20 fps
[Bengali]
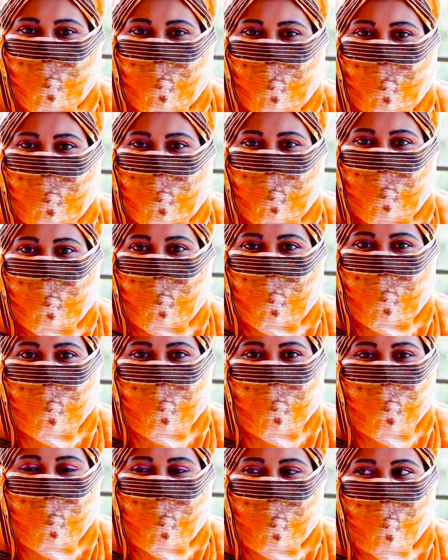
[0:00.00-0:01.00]
তুমি
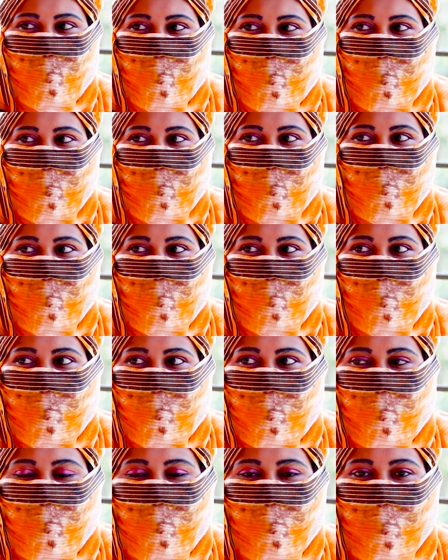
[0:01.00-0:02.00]
চিনো না
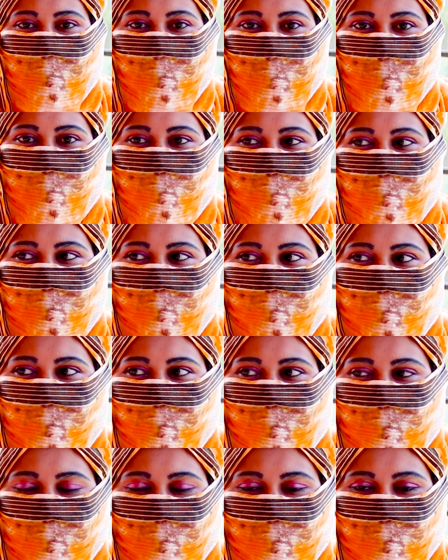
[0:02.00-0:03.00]
কয়েকি না আমি ওনাকে
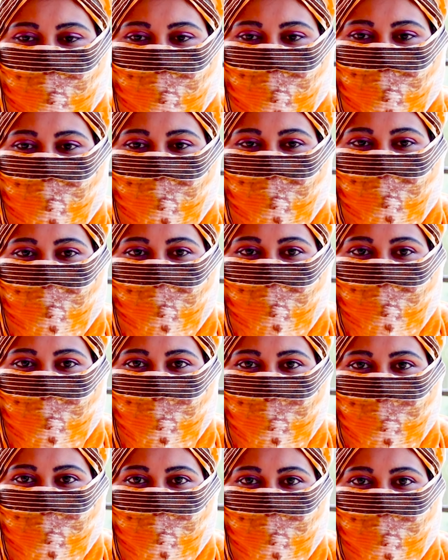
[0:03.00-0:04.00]
চিনি না
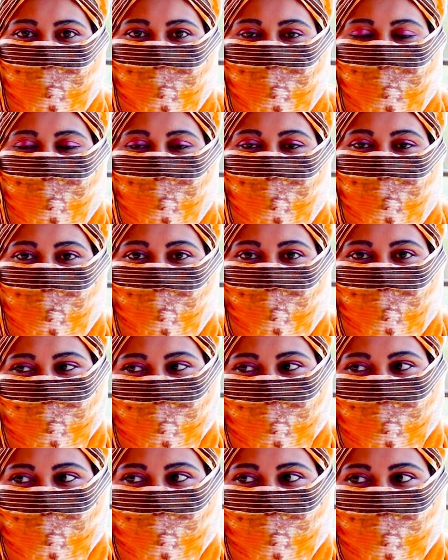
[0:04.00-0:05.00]
আমি এটা মিথ্যা কথা
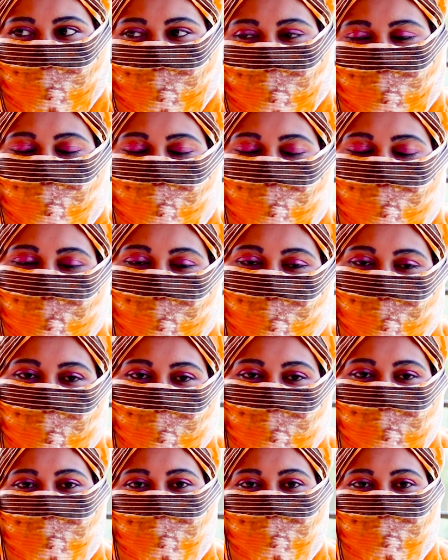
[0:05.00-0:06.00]
বলো কেন তুমি
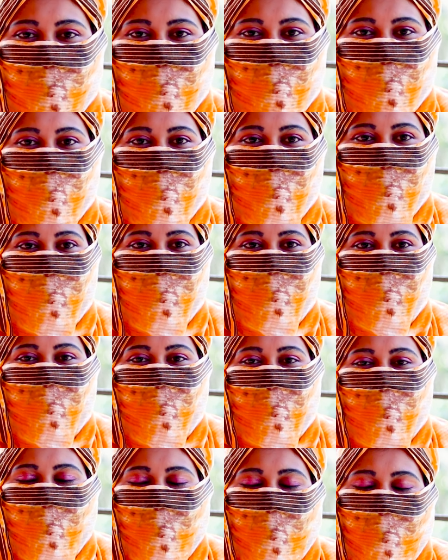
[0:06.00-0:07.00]
ওনাকে চিনো
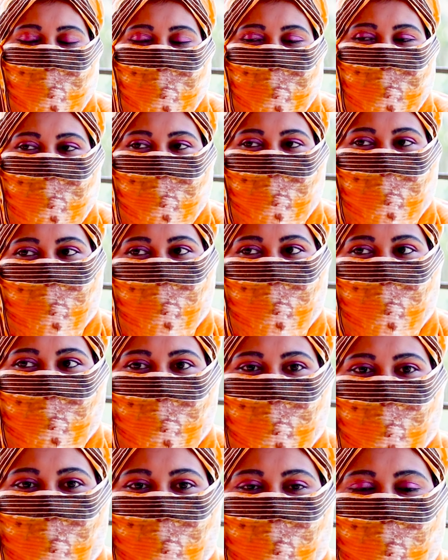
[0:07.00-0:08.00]
কয়েকি না না
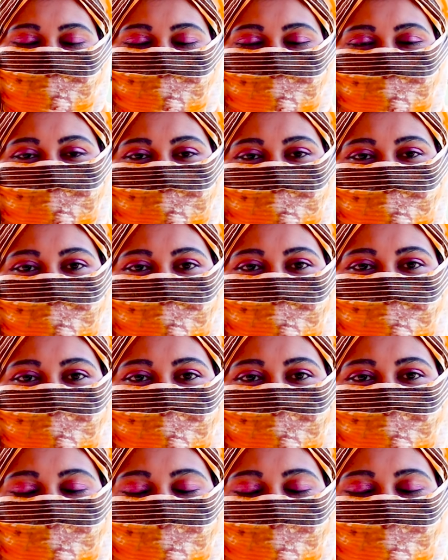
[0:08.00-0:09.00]
আমি চিনি না
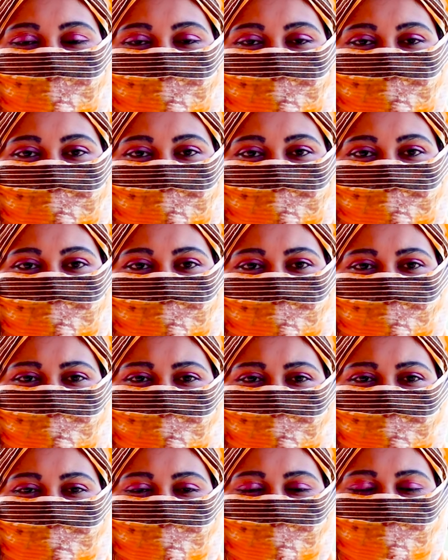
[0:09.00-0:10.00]
পরে
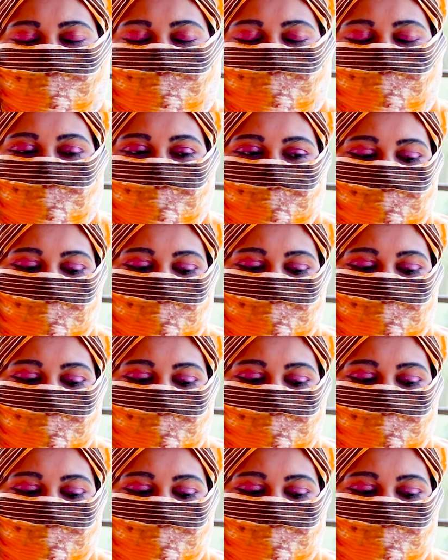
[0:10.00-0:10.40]
অনেকক্ষণ